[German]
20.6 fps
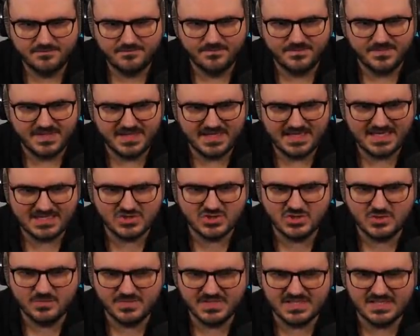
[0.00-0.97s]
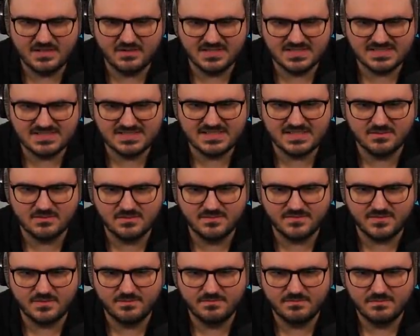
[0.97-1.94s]
Ja, ja, stimmt, genau. Das ist der Grund,
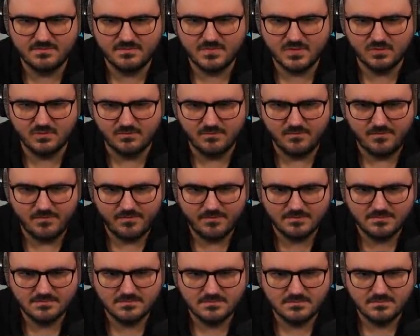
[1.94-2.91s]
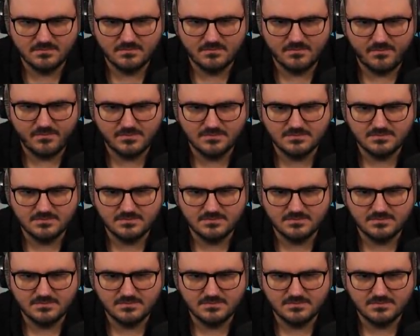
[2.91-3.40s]
warum... Oh. Ja, moin.